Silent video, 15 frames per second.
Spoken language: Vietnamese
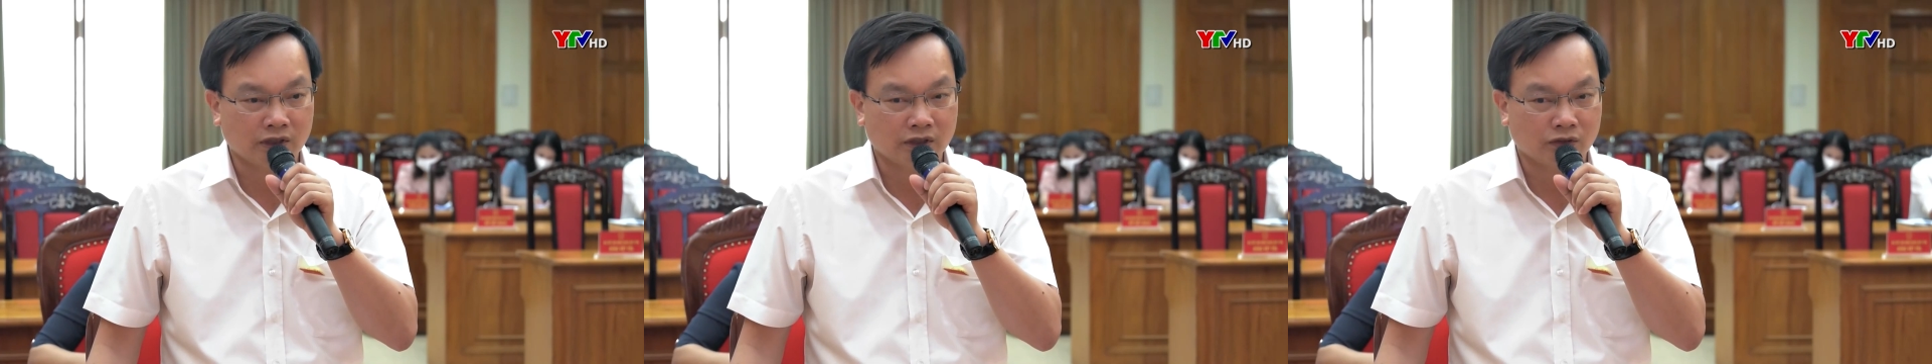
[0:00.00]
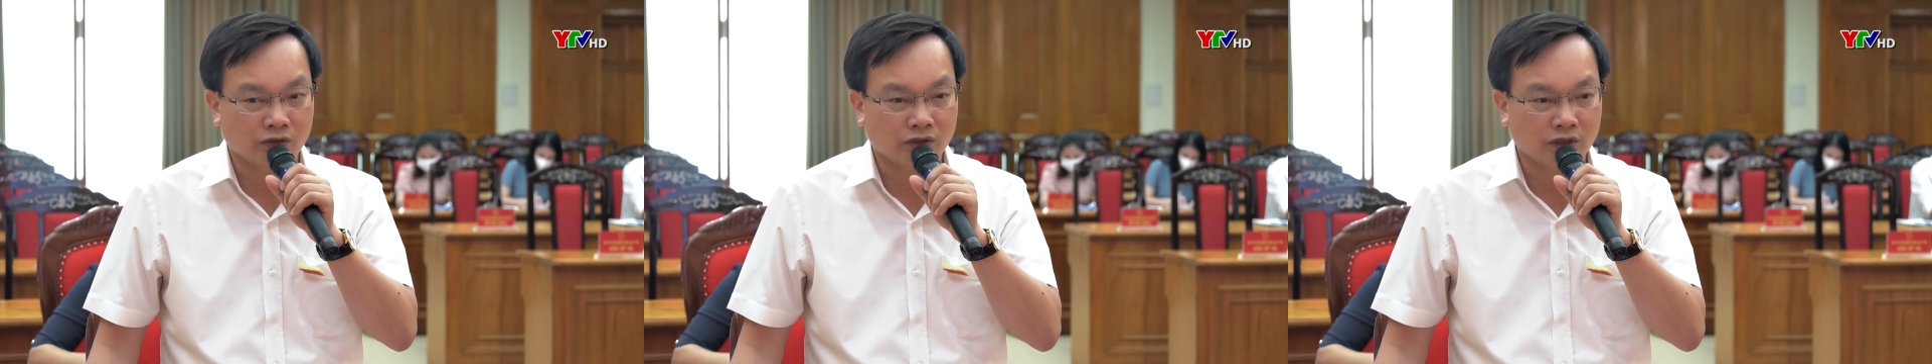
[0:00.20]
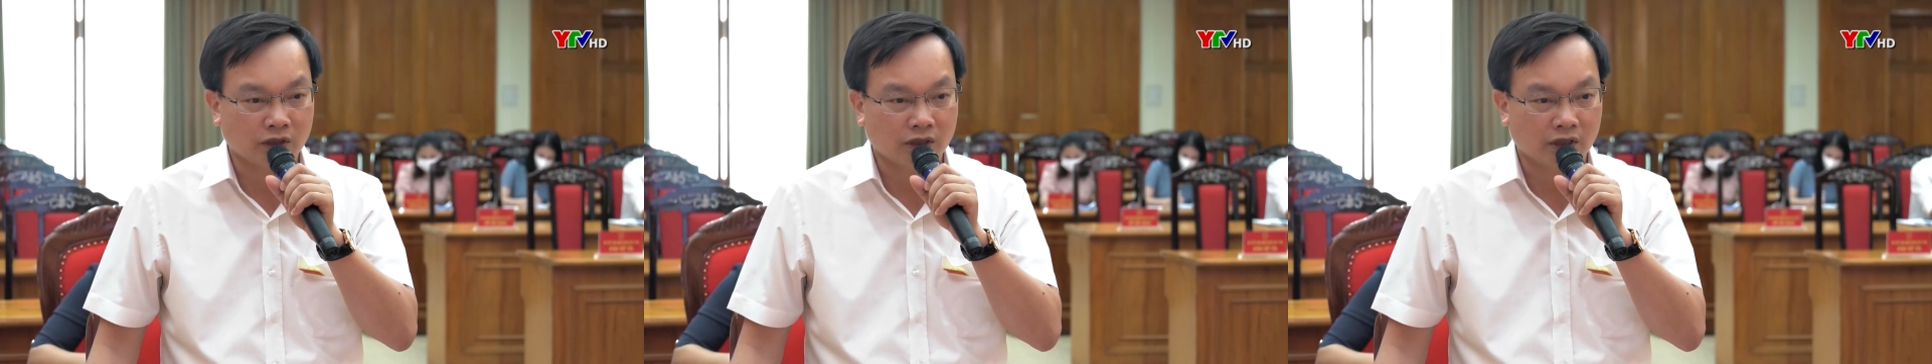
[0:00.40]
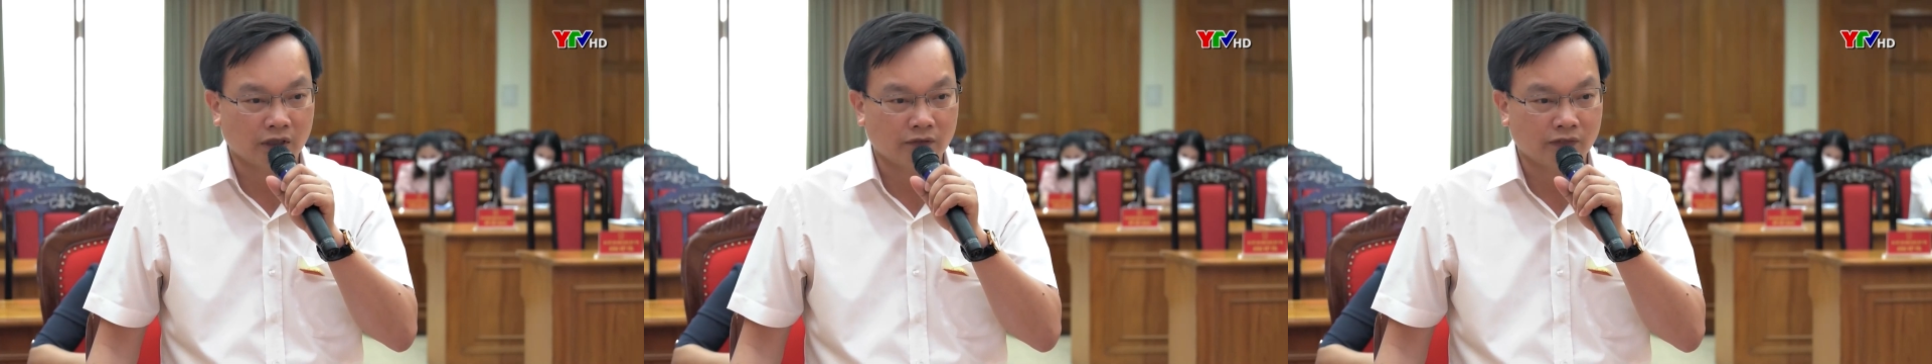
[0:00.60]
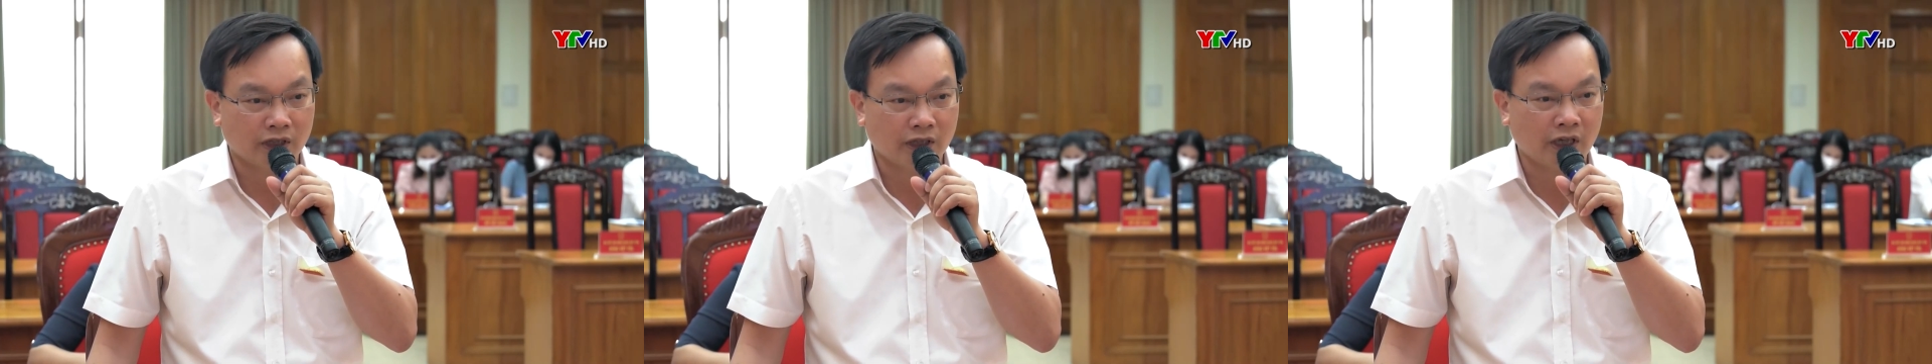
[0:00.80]
trình tổ chức thực
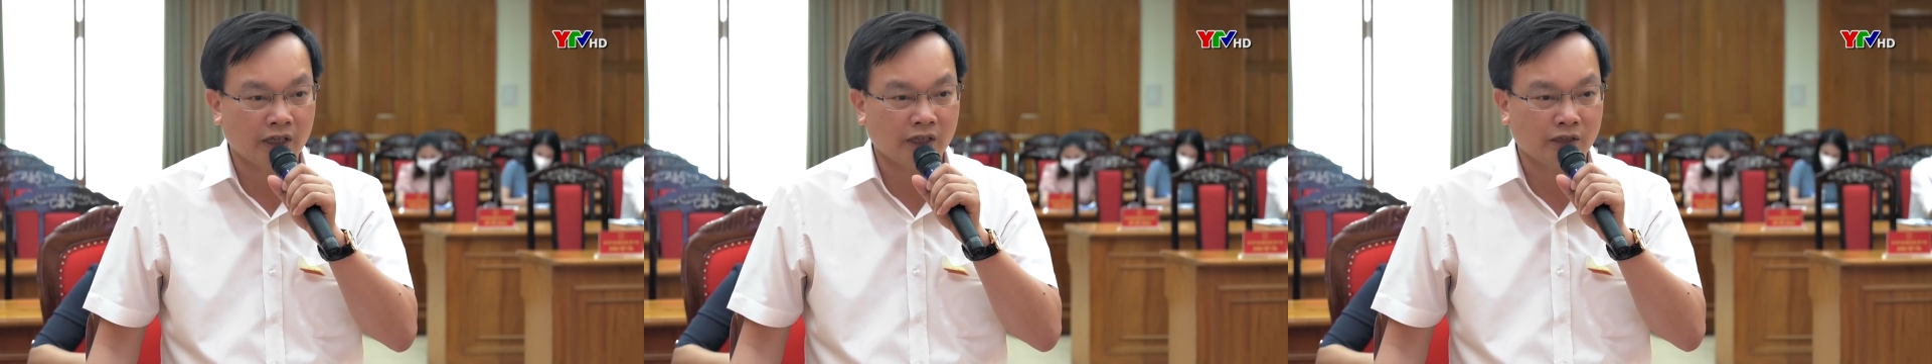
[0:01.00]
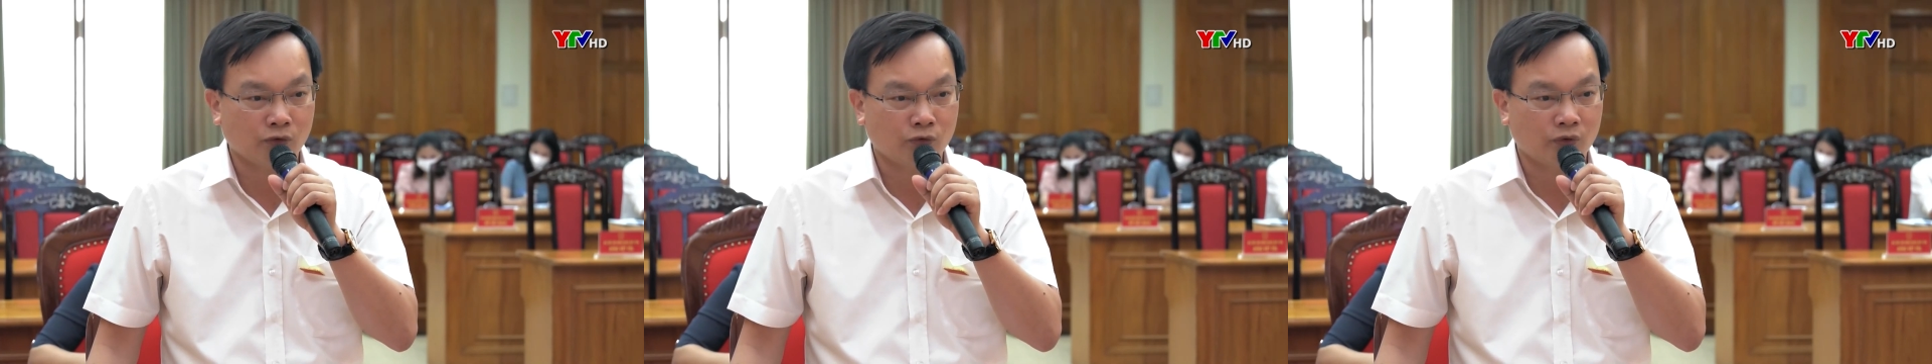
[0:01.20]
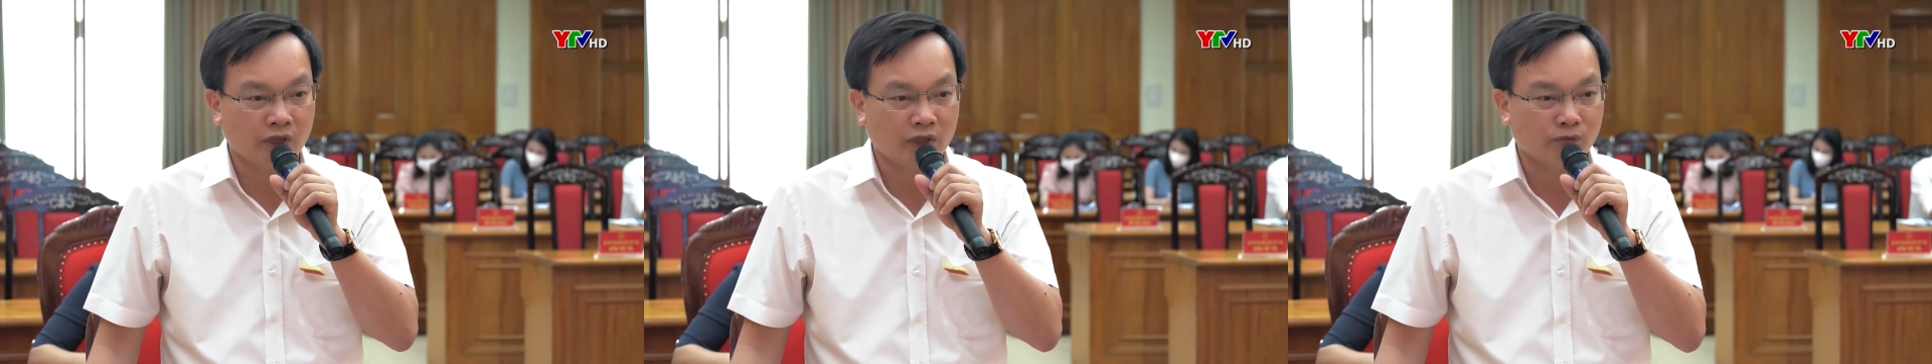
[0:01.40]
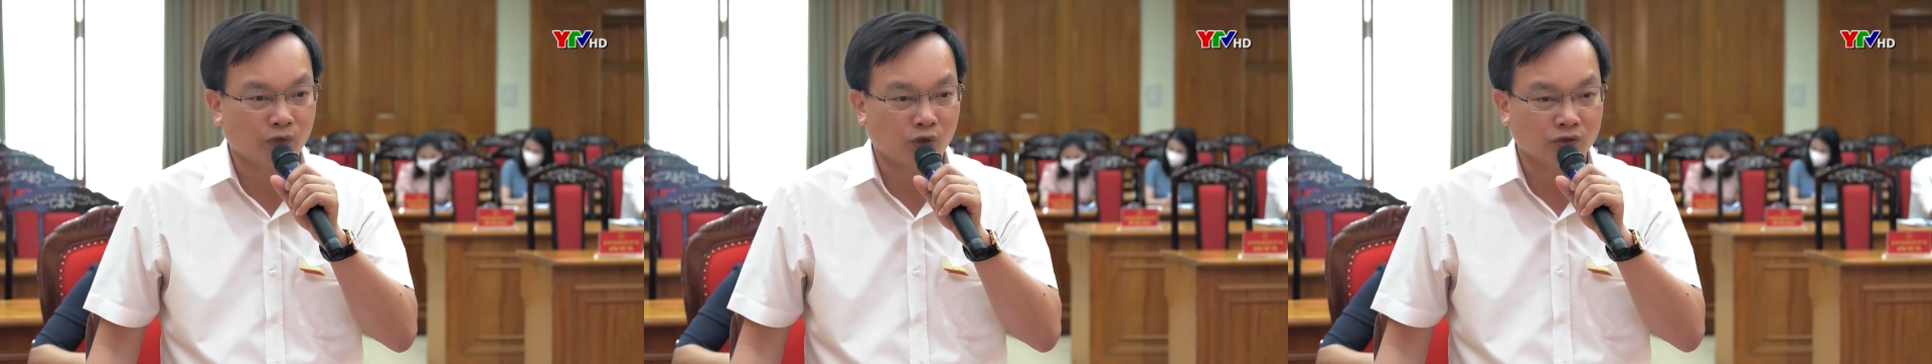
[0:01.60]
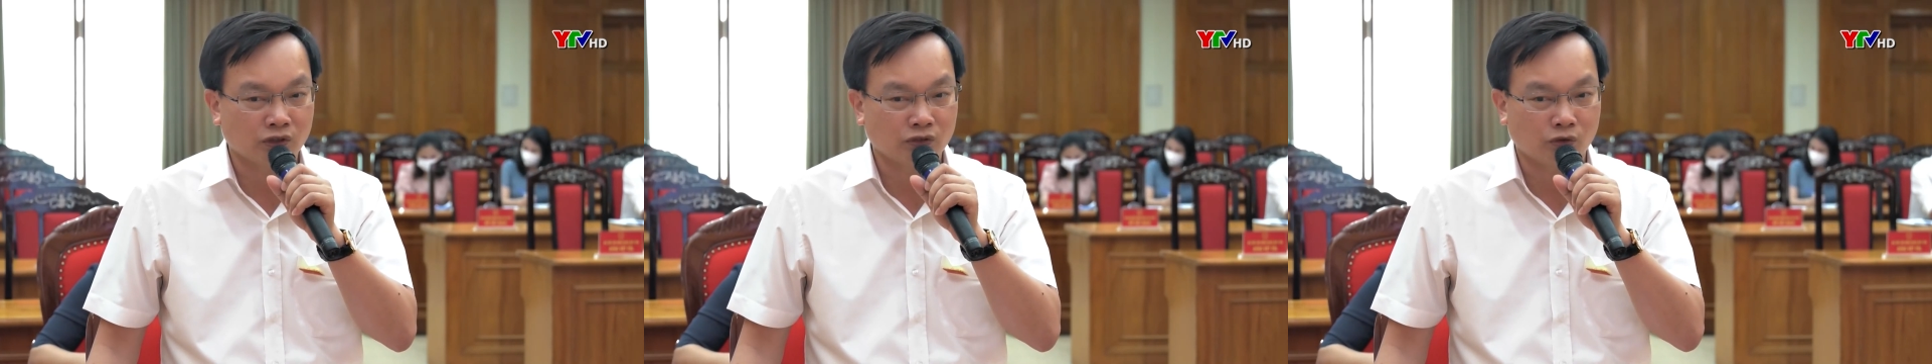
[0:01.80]
hiện đến nay theo quy định
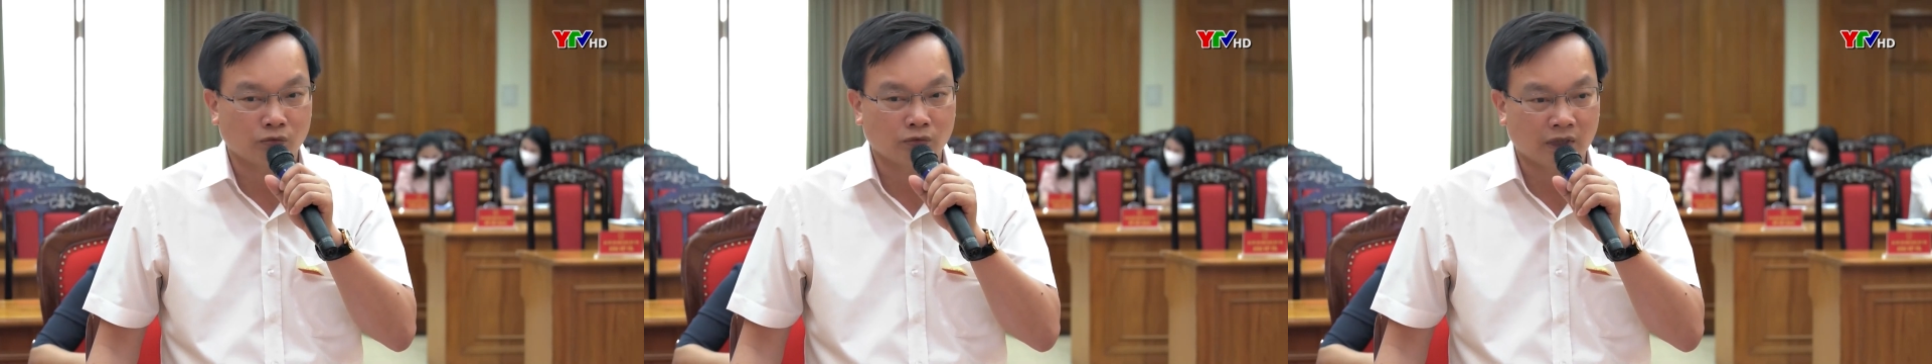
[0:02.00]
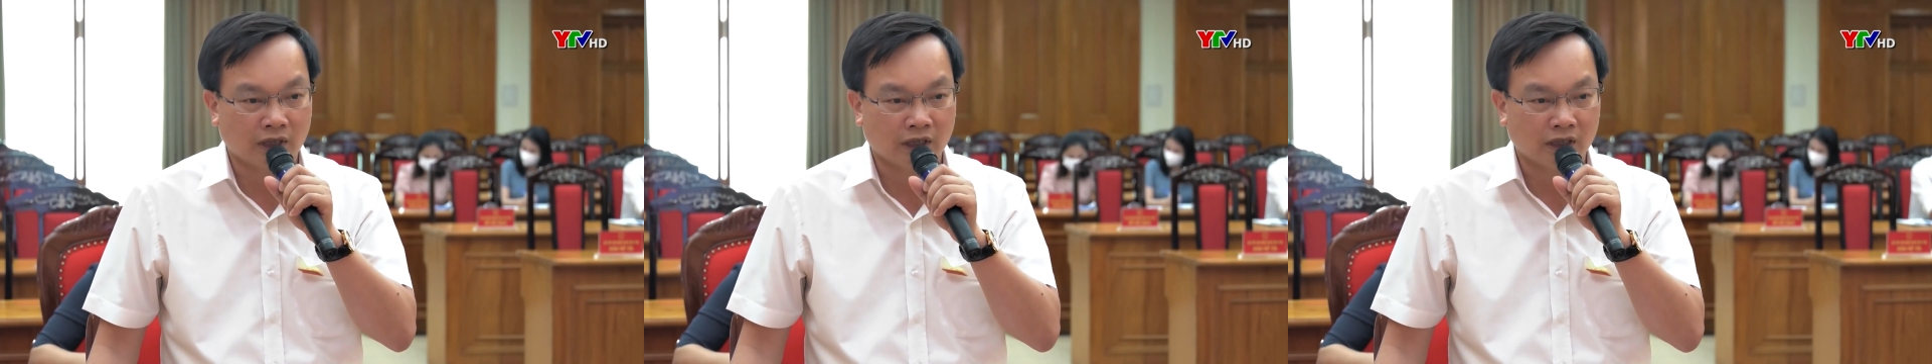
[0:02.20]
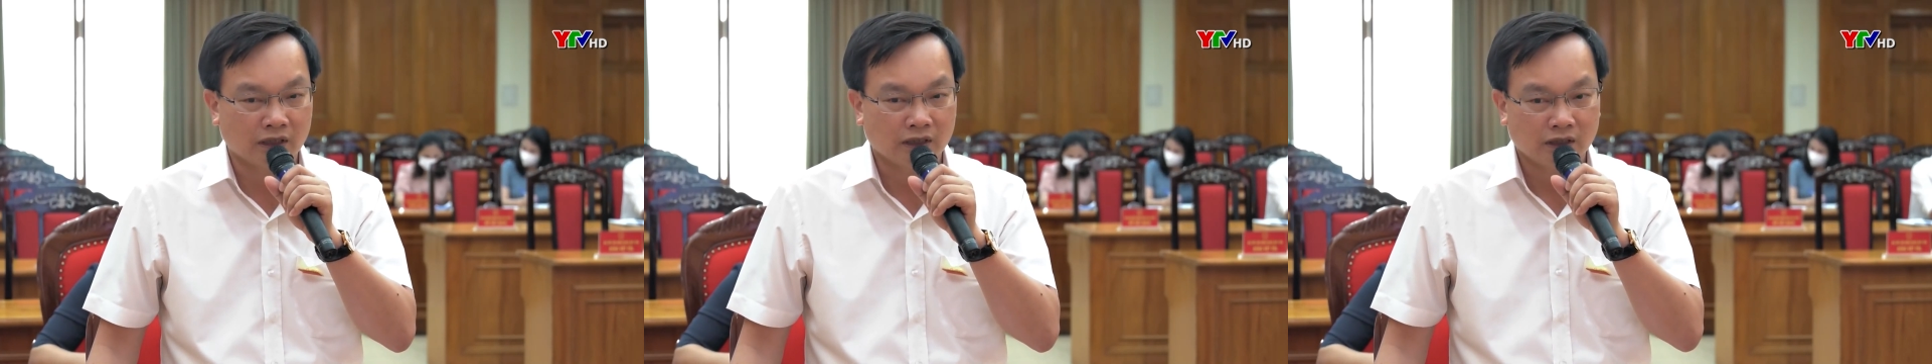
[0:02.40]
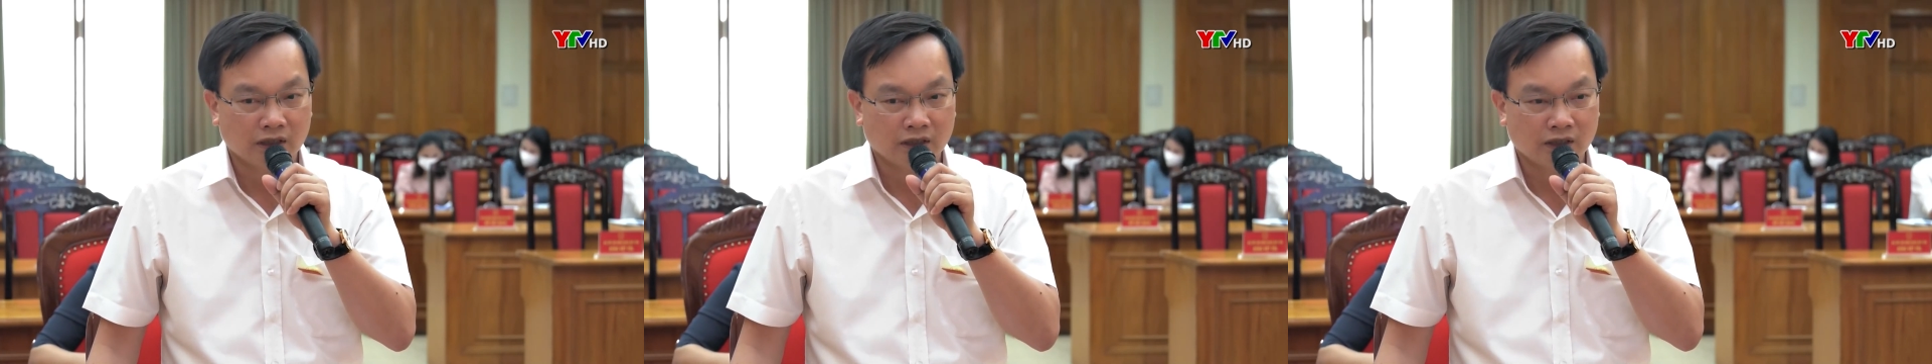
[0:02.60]
bộ giáo dục là